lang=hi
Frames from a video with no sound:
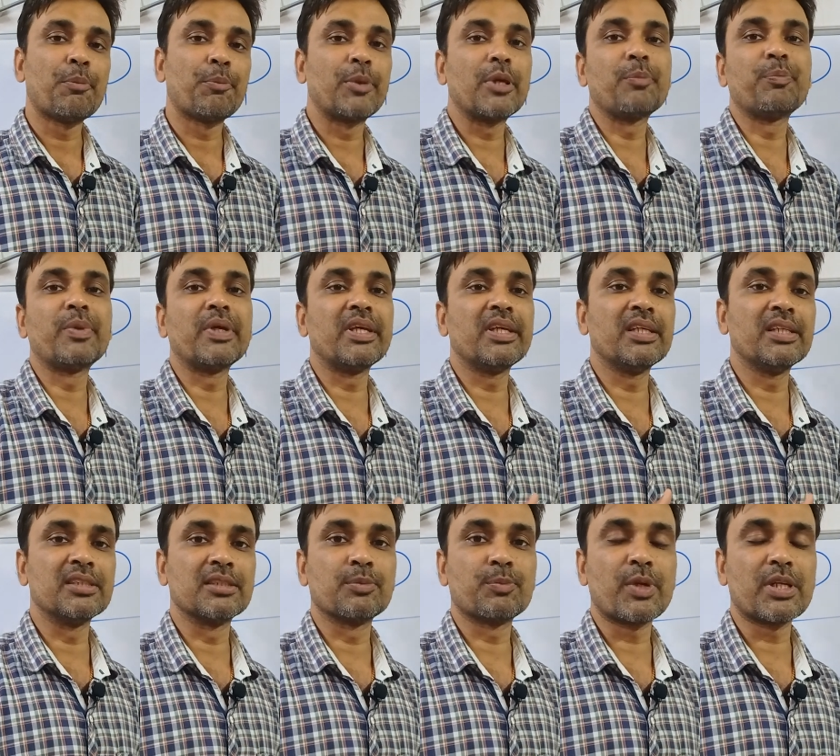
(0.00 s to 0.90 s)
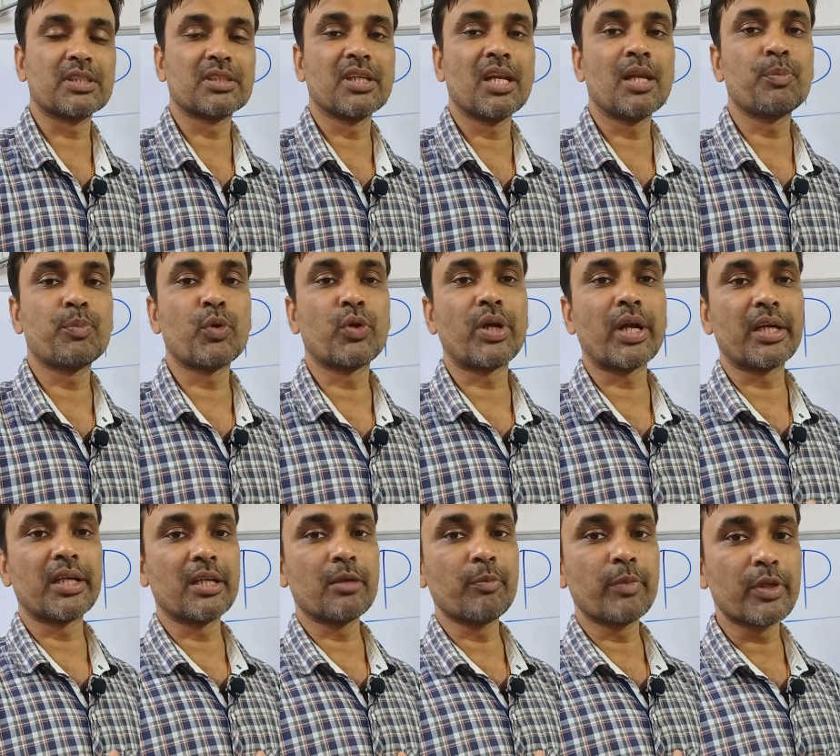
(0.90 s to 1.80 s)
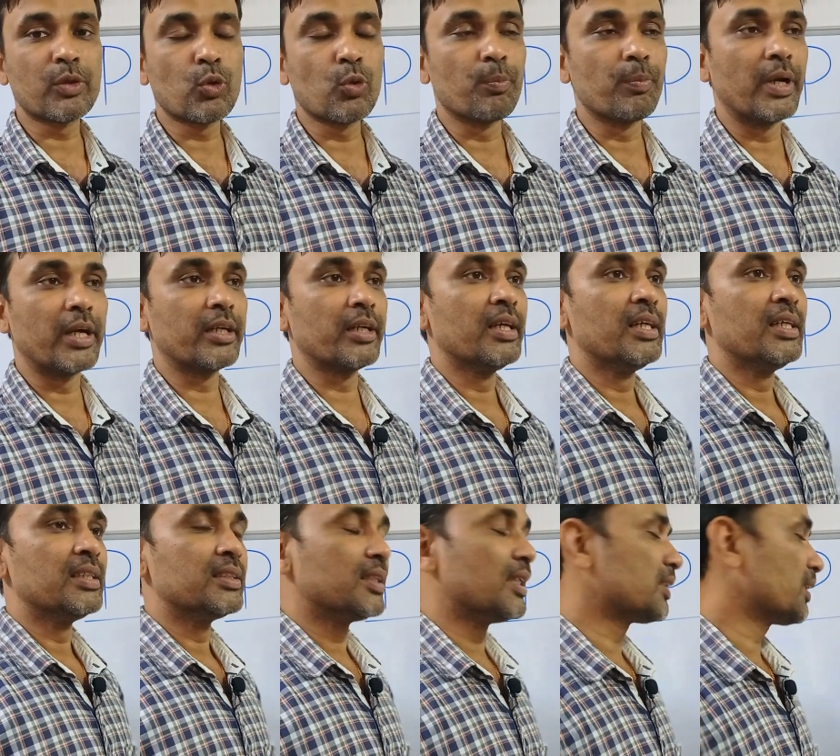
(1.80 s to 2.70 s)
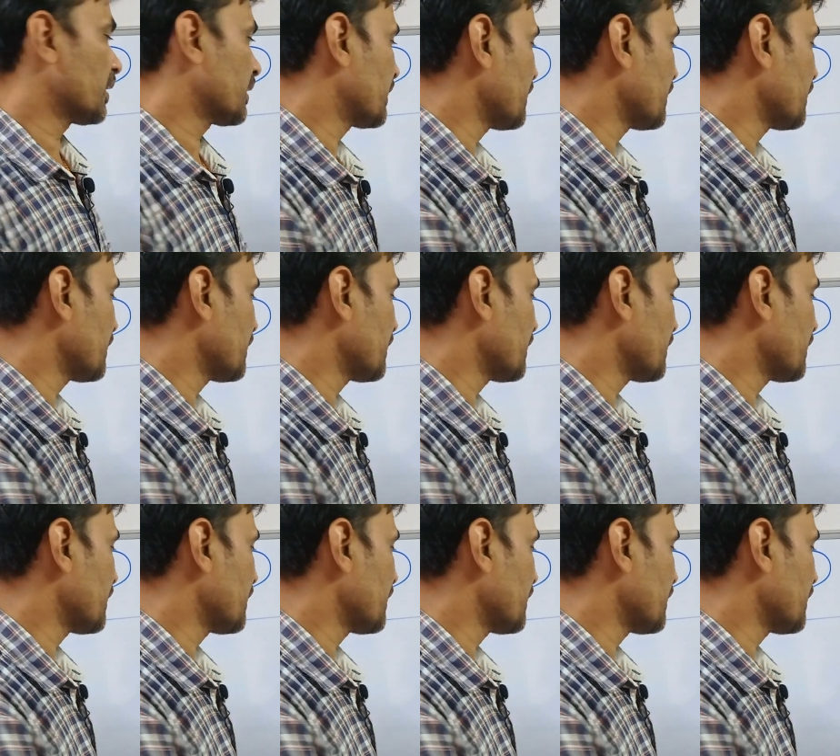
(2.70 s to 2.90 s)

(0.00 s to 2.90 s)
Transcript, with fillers: पीपीज पर्सनल प्रोटेक्टिव इक्विपमेंट जैसे